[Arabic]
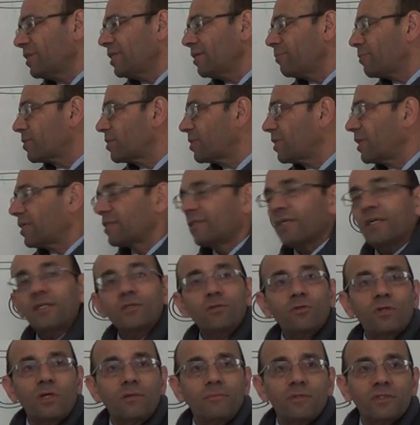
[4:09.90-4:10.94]
هي بطيئه
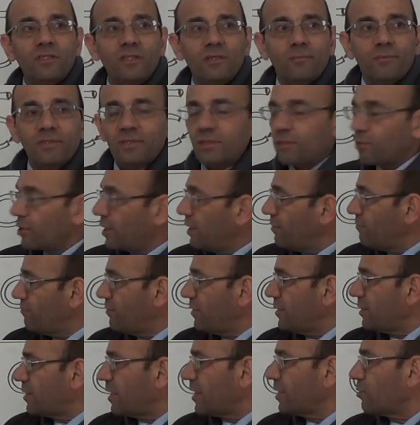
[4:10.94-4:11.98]
تغيرها بطيء بس لو كان
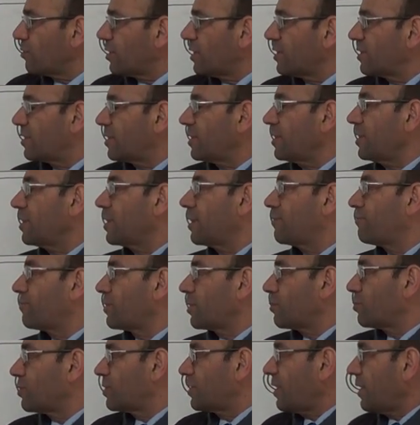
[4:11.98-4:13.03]
في تغيرها سريع لها
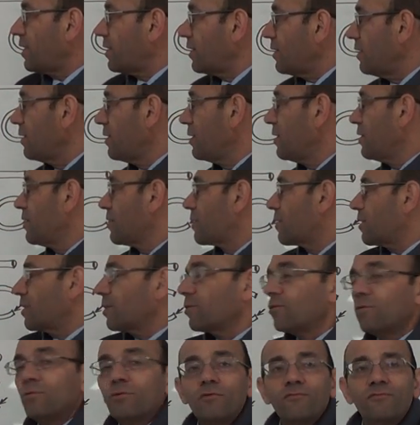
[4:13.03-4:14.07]
فريكونسي عاليه راح
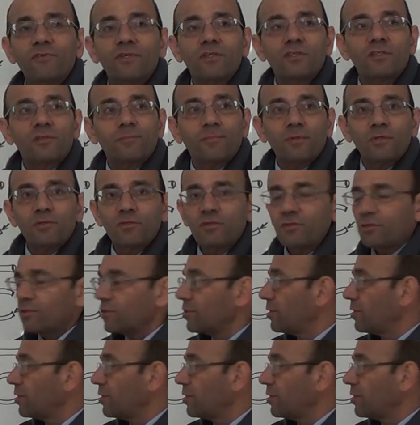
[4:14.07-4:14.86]
يكون هون في ريسبونس